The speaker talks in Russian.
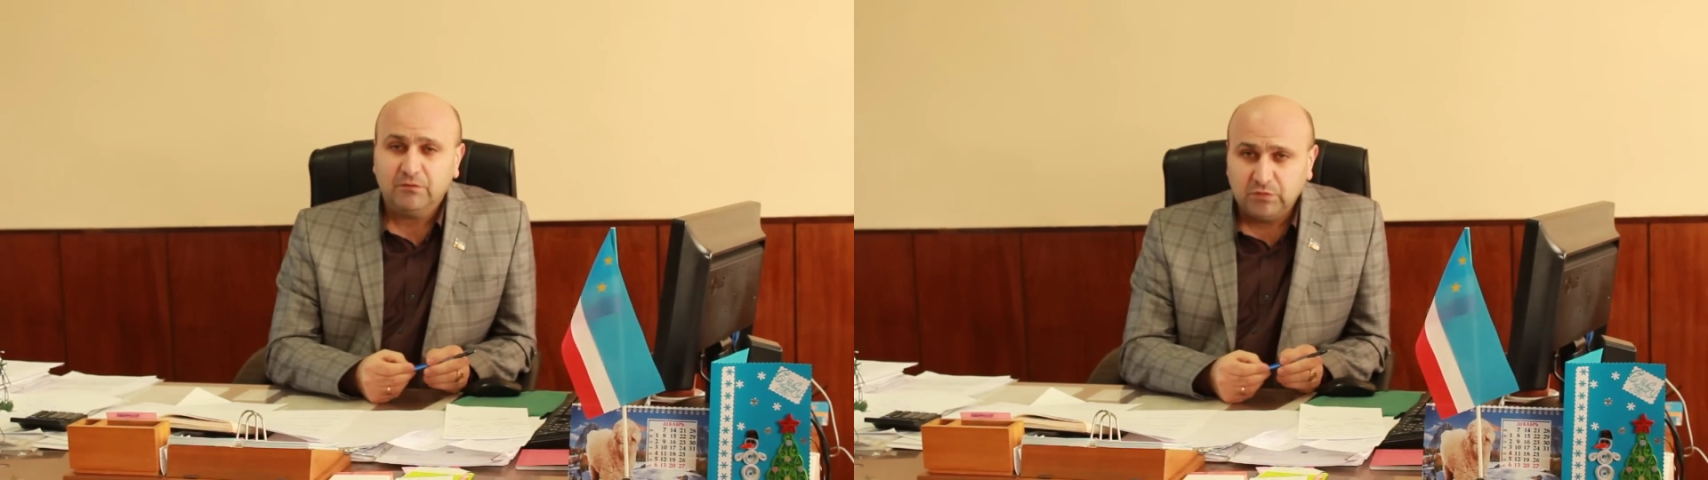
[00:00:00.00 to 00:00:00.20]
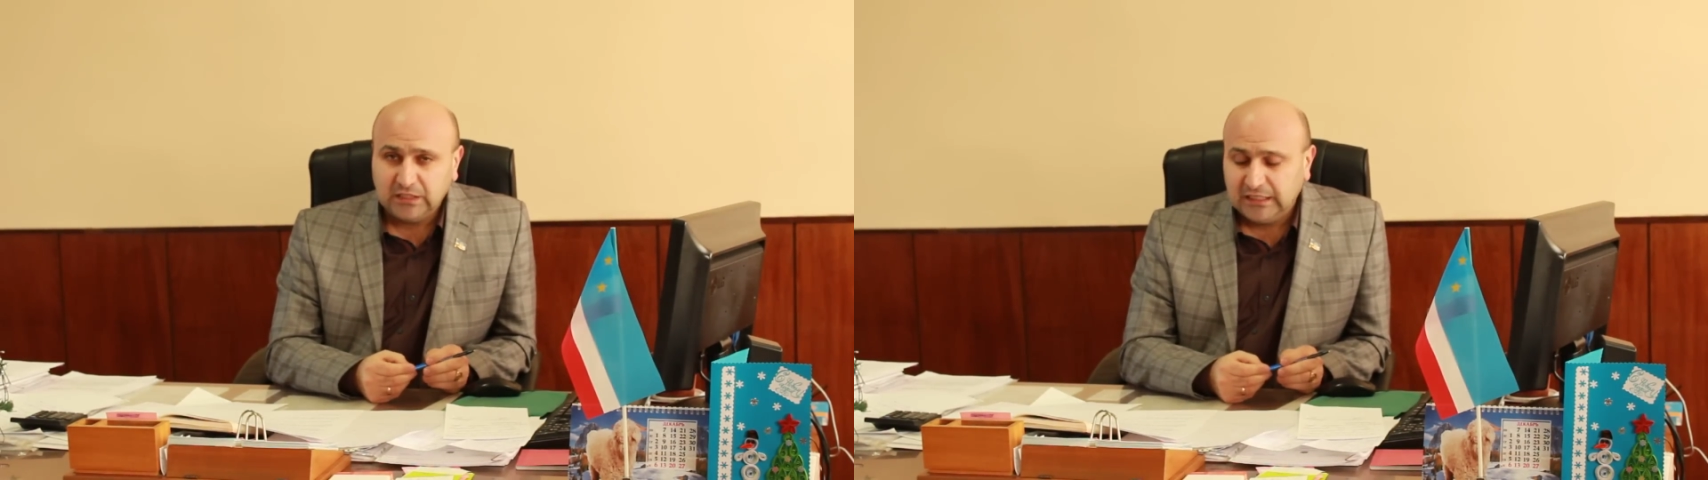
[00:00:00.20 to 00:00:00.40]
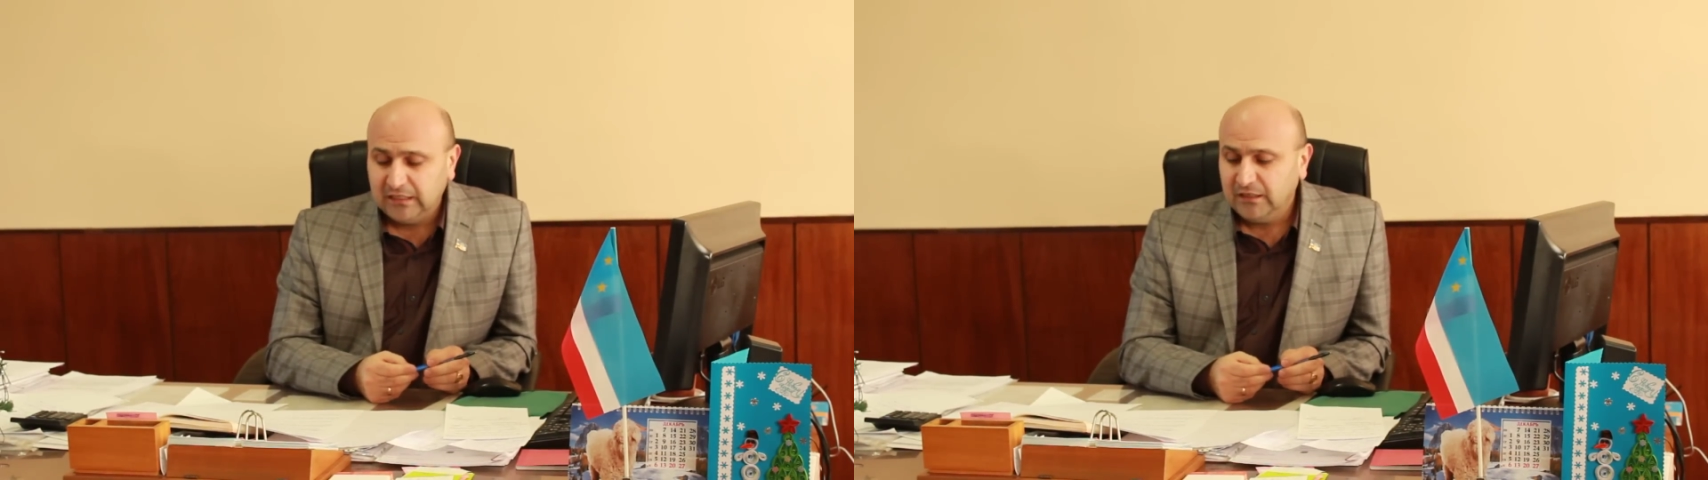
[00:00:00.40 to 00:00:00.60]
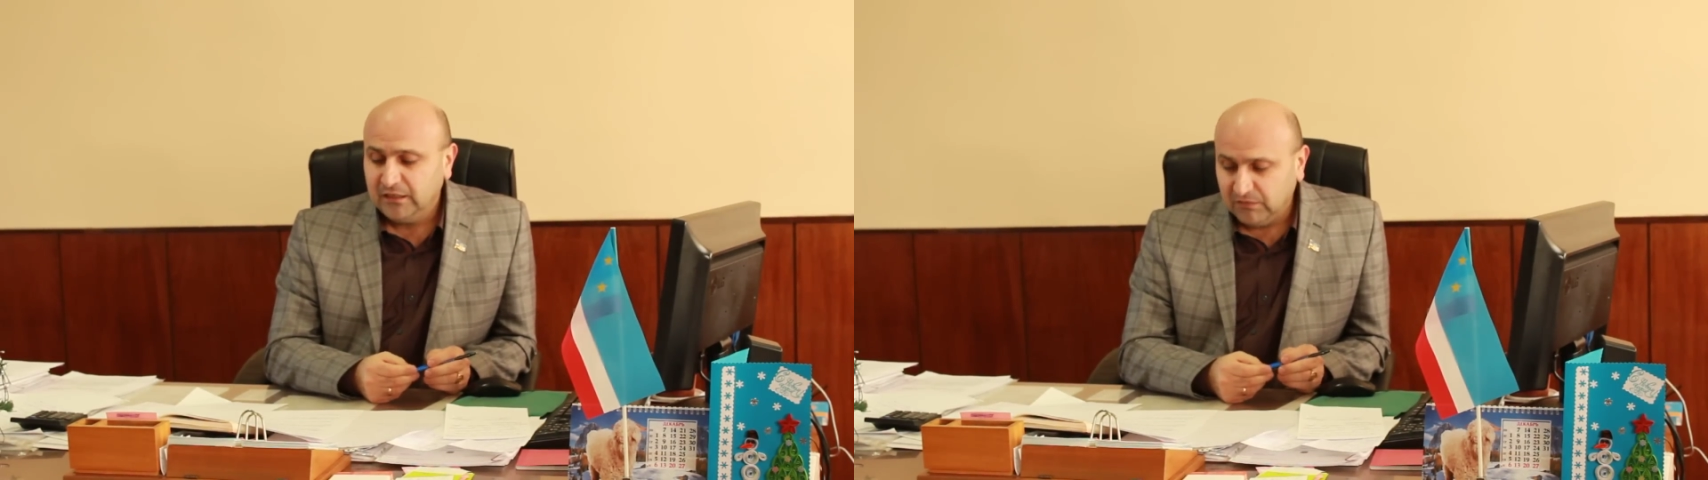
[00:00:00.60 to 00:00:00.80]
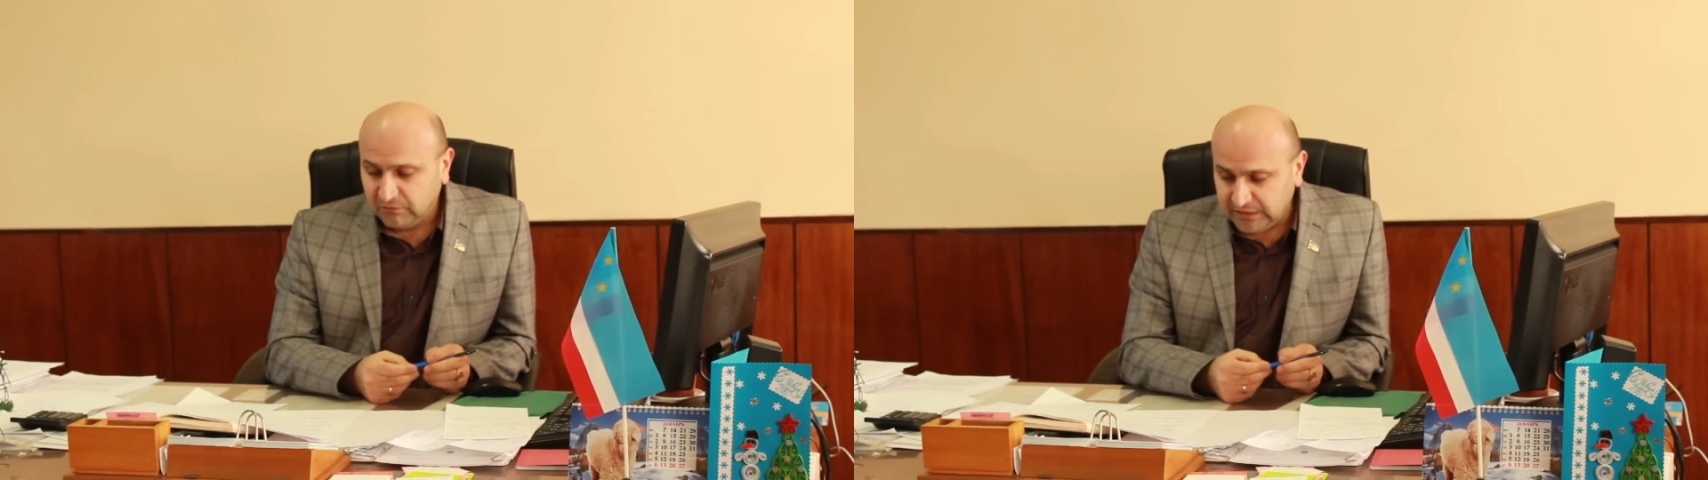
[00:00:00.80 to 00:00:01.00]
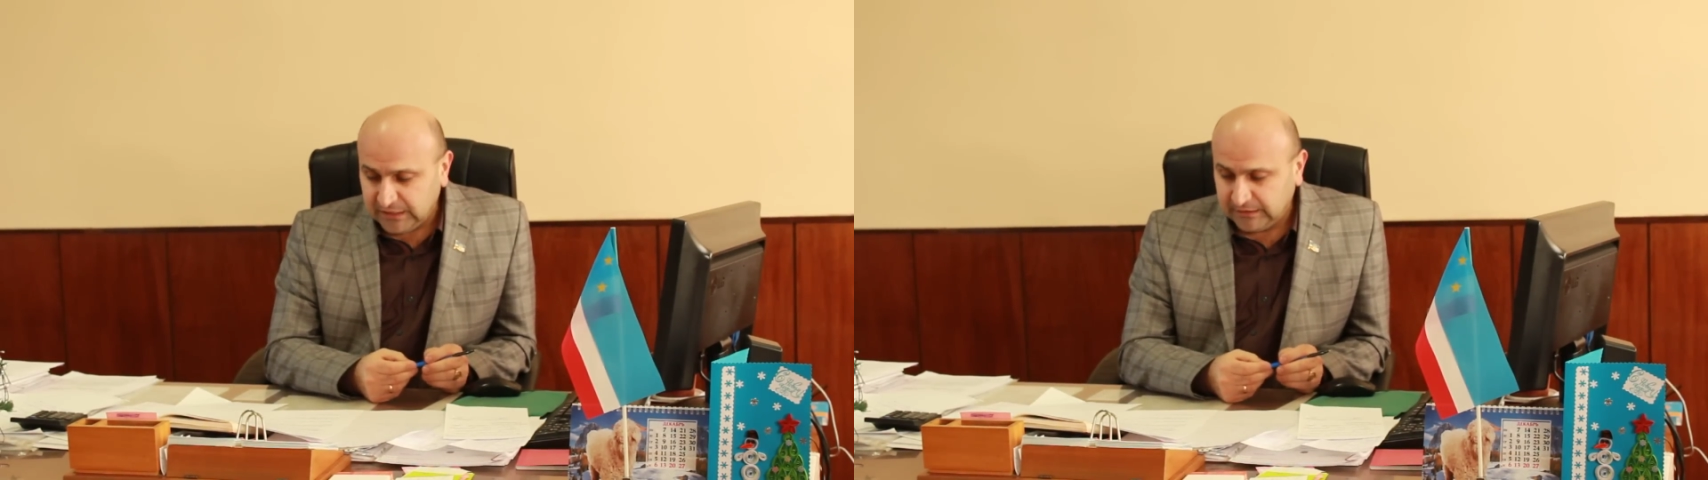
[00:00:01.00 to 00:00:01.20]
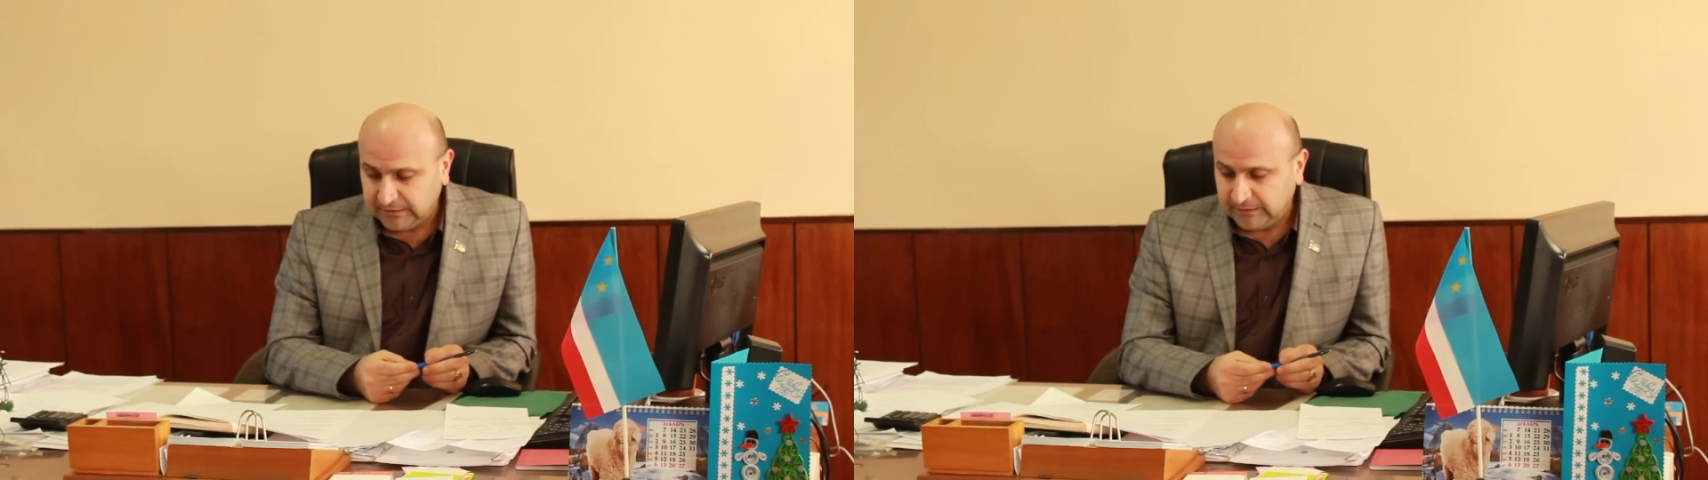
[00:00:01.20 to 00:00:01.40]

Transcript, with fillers: была выделена.